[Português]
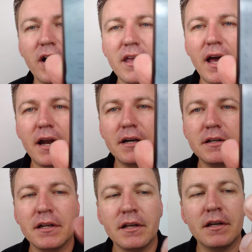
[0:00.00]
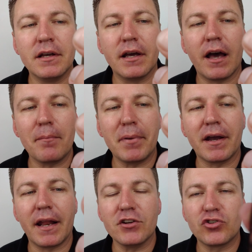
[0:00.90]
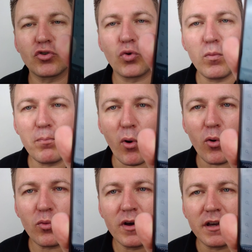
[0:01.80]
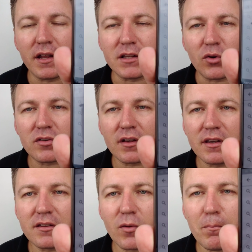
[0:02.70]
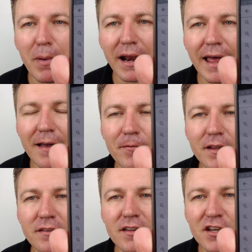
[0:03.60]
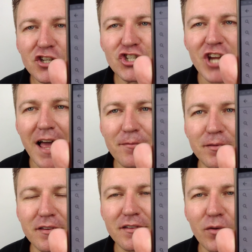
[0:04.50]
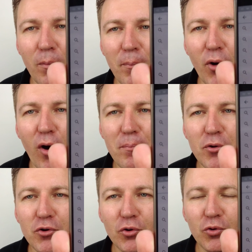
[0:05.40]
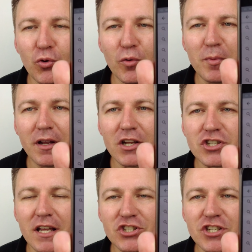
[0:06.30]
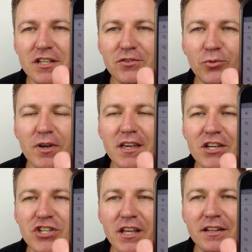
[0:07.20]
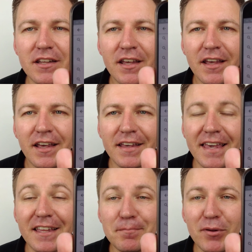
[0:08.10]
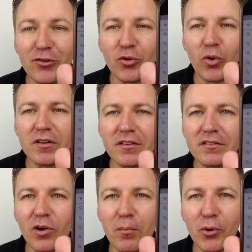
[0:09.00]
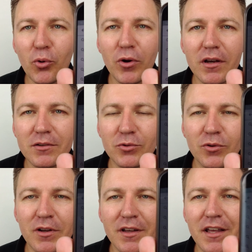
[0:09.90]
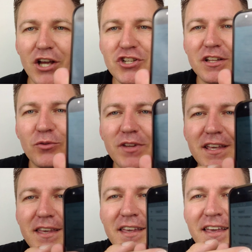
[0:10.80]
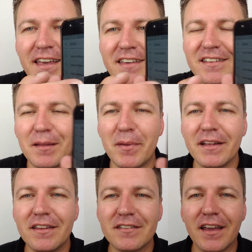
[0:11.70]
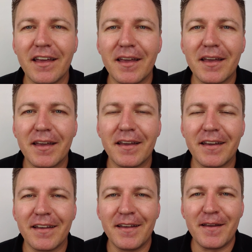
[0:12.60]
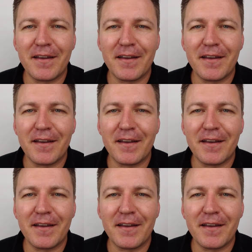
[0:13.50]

ganhar, rap créditos cupom. Então isso aqui são palavras chaves. O próprio YouTube ele já diz o que, que a gente, o que, que as pessoas estão procurando. A gente não tem que exatamente é,